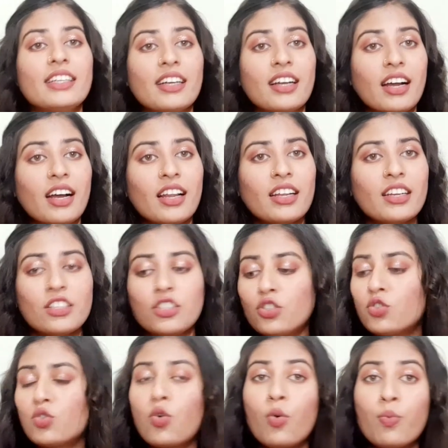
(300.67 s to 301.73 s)
द कलर इज
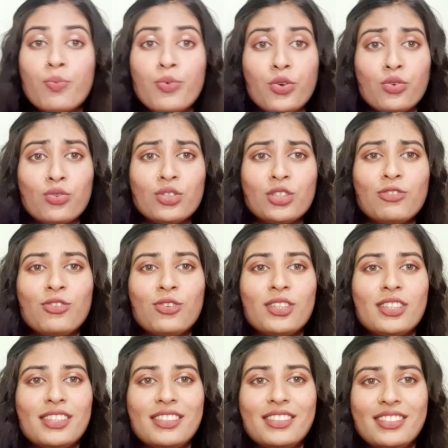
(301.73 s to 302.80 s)
सो
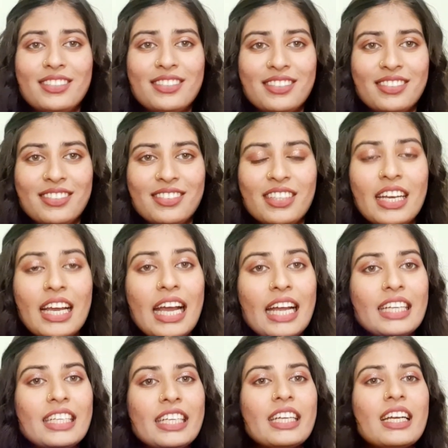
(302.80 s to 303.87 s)
ब्यूटीफुल
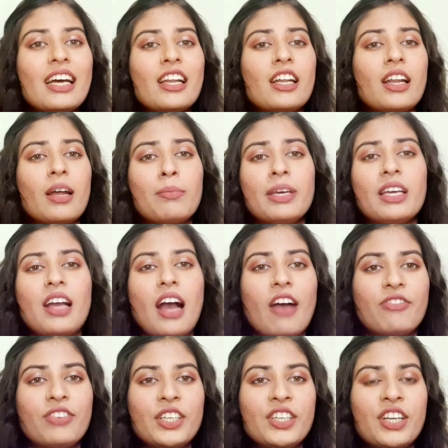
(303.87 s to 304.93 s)
एंड ये कलर अभी
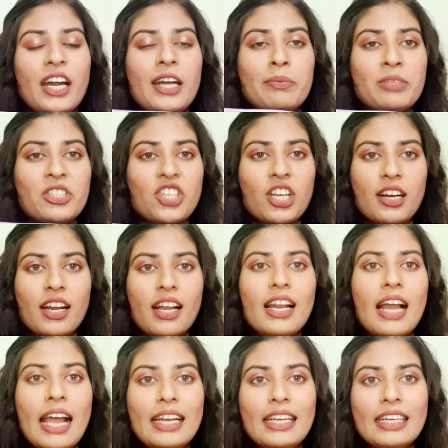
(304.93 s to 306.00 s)
काफ़ी ट्रेंड में चल रहा
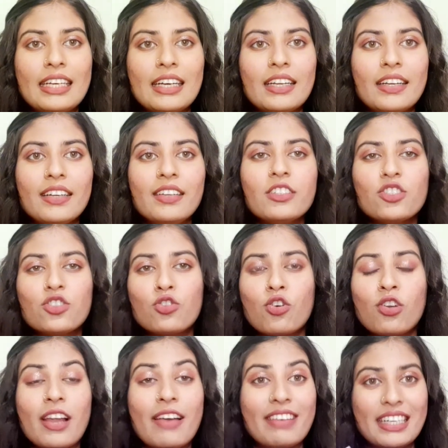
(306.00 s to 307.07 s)
है लाइलिक कलर
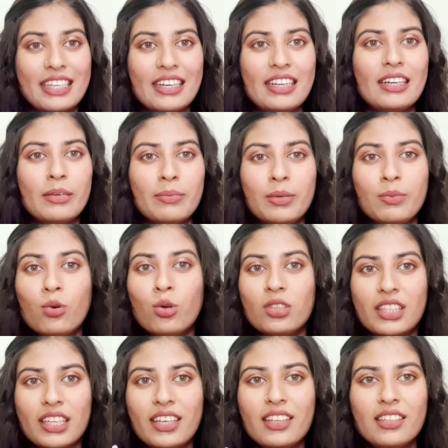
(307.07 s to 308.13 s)
जिसको लेवेंडर कलर भी
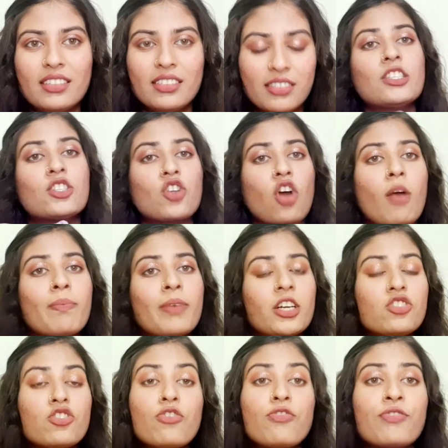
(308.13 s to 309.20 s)
बोलते हैं टॉप
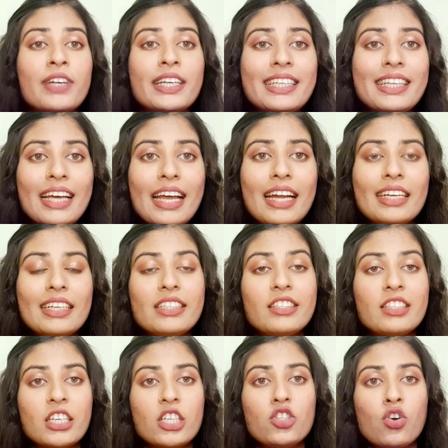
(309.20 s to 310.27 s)
का जो फिट एंड
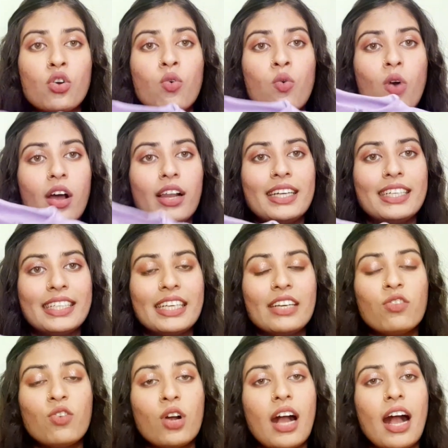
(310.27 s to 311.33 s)
इसकी जो क्वालिटी
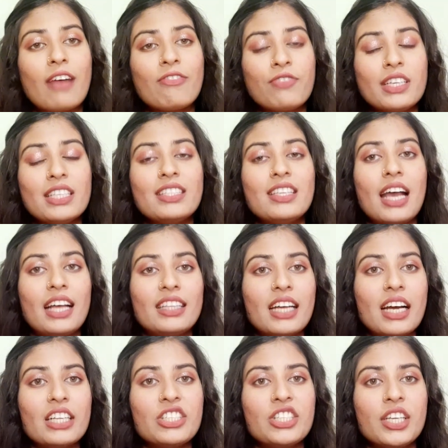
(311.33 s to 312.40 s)
है वो काफ़ी
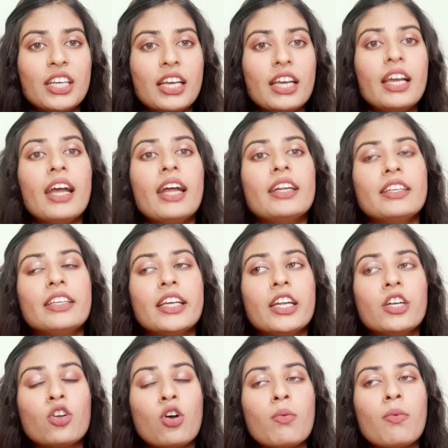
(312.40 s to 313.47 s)
ज़्यादा अच्छी है एंड
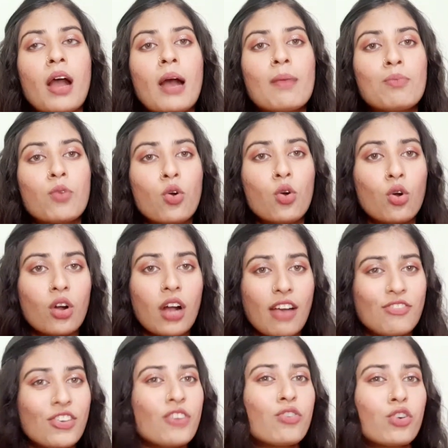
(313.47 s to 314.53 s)
ये टॉप आपको
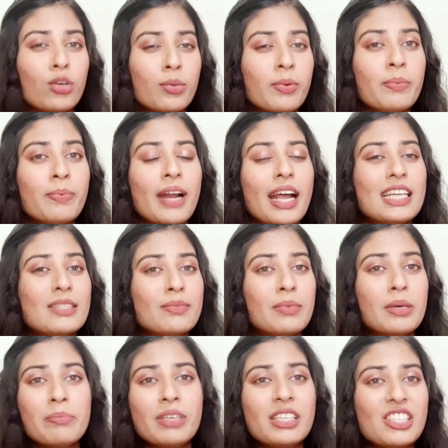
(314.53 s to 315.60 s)
काफ़ी अफोर्डेबल प्राइस
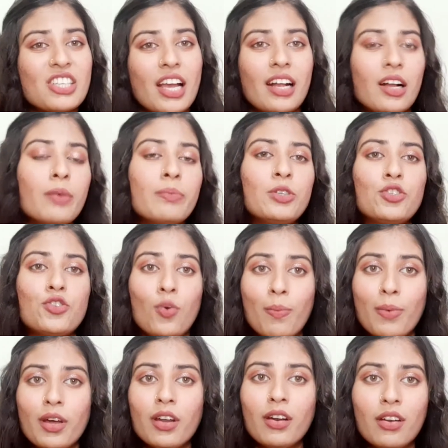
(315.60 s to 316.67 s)
में मिल जाएगा मीशो
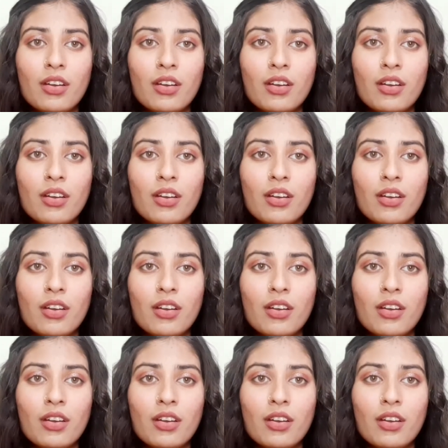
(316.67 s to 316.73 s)
पर